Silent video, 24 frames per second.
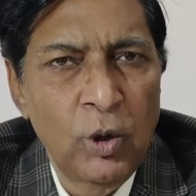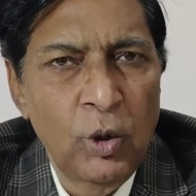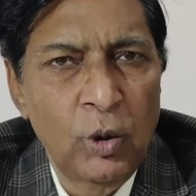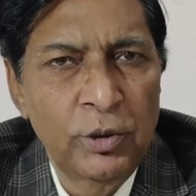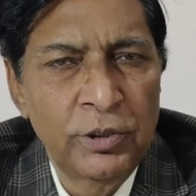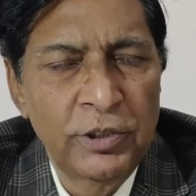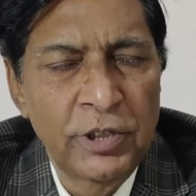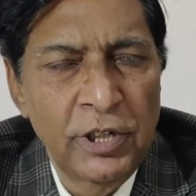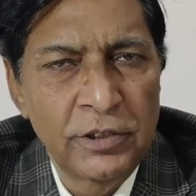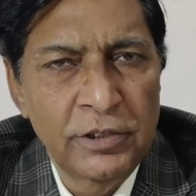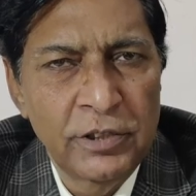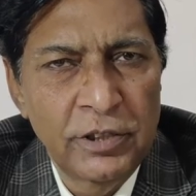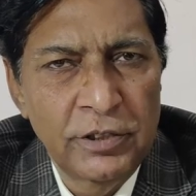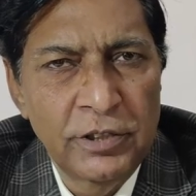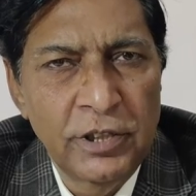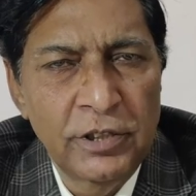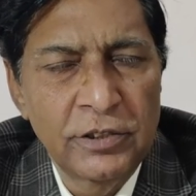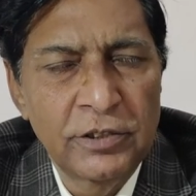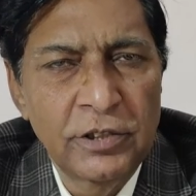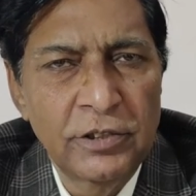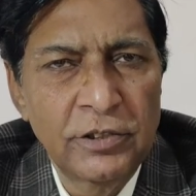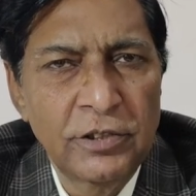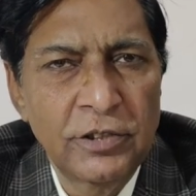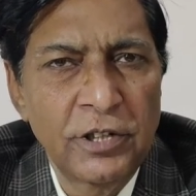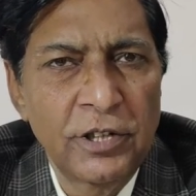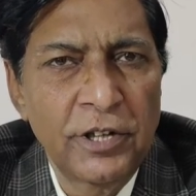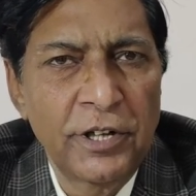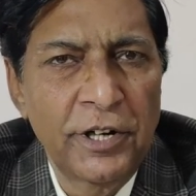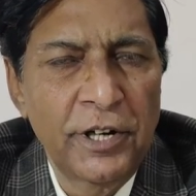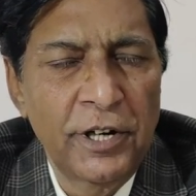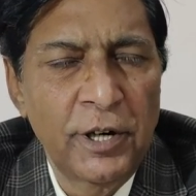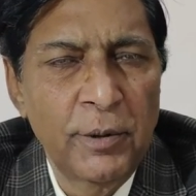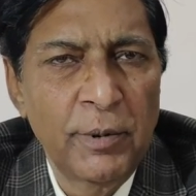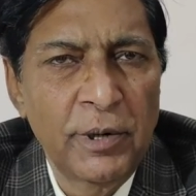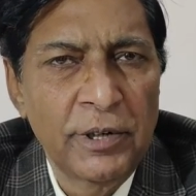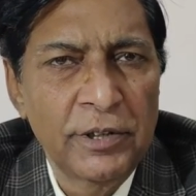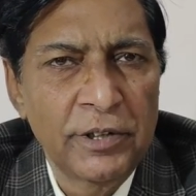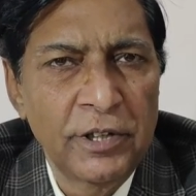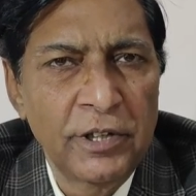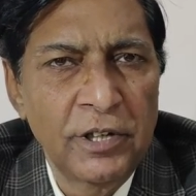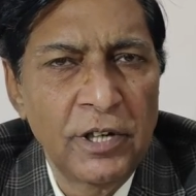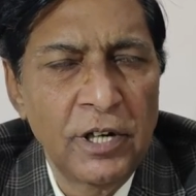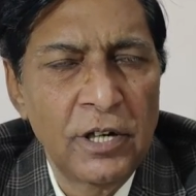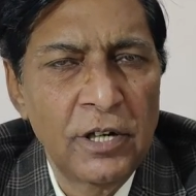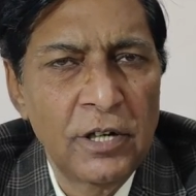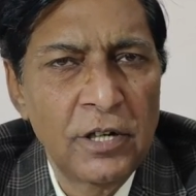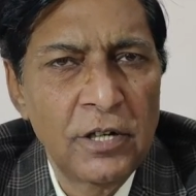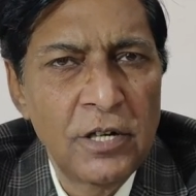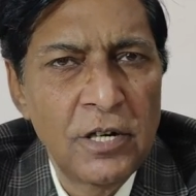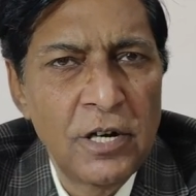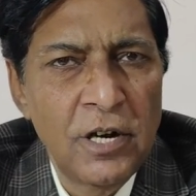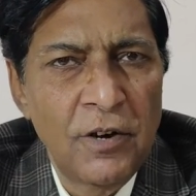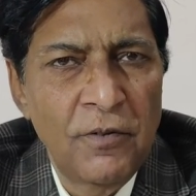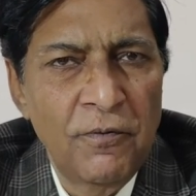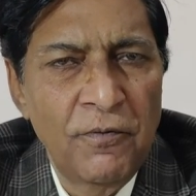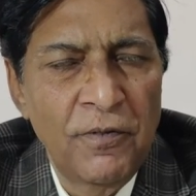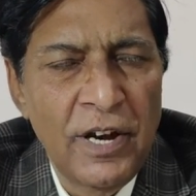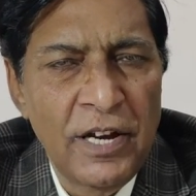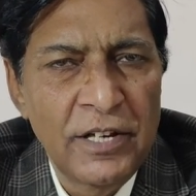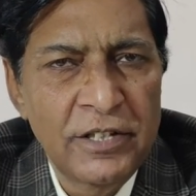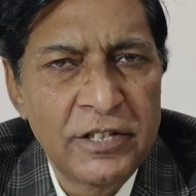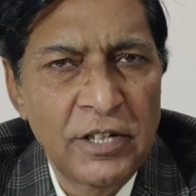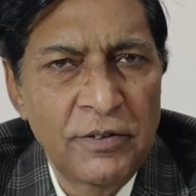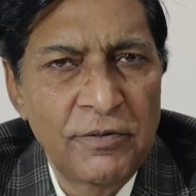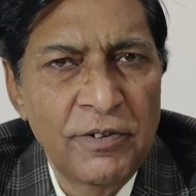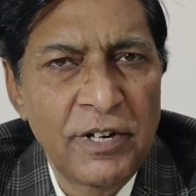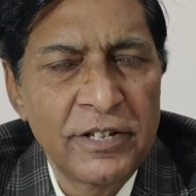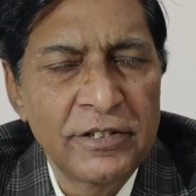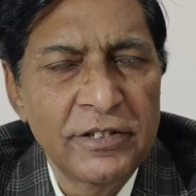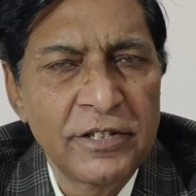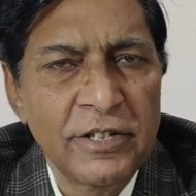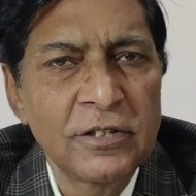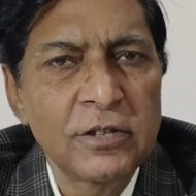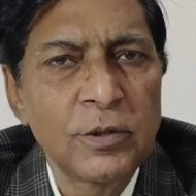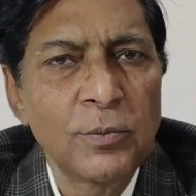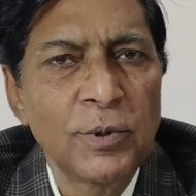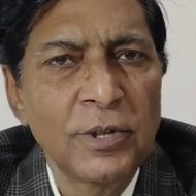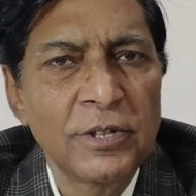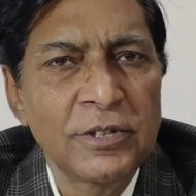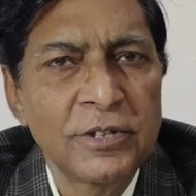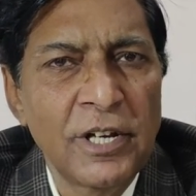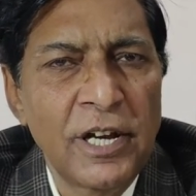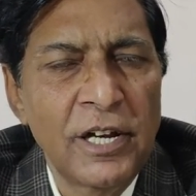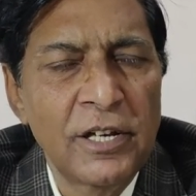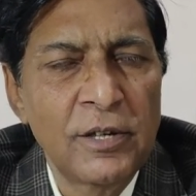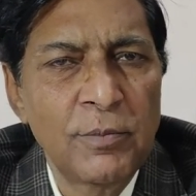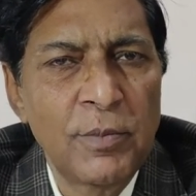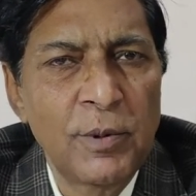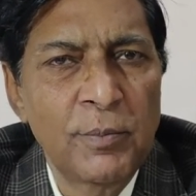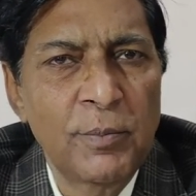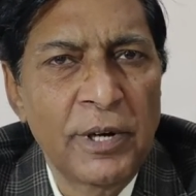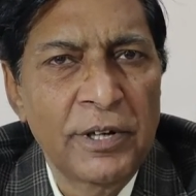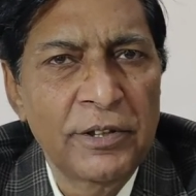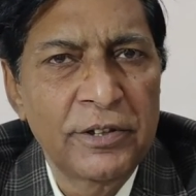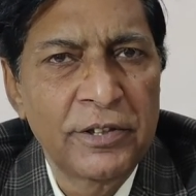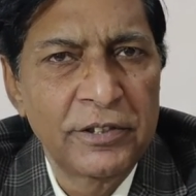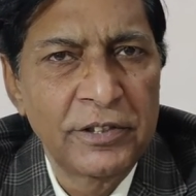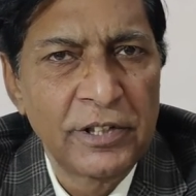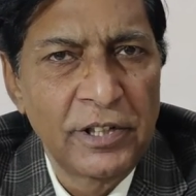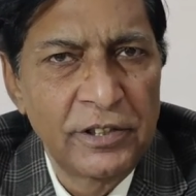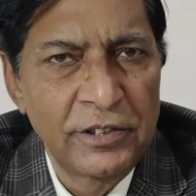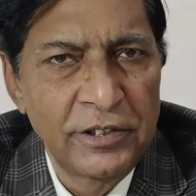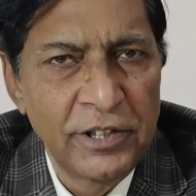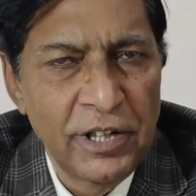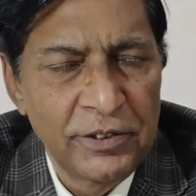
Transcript: वो जैसे जैसे इसकी ग्रेड बढ़ती है वैसे वैसे समस्याएं भी बढ़ती चली